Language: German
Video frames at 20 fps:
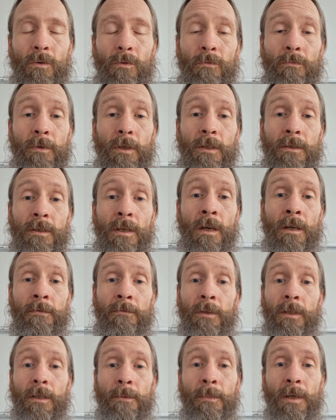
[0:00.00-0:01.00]
Und wie
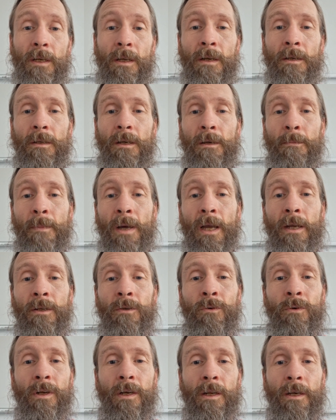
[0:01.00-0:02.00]
gesagt, wenn jemand andere
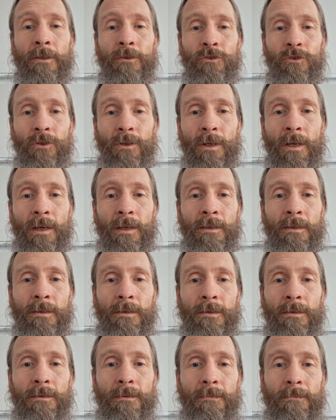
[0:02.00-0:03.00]
Meinung allein schon
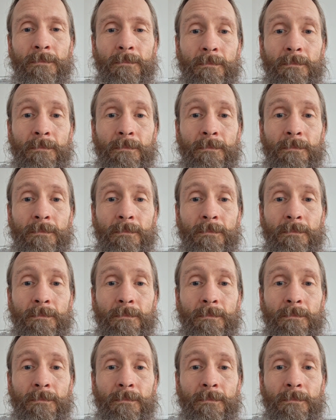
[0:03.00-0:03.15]
hat,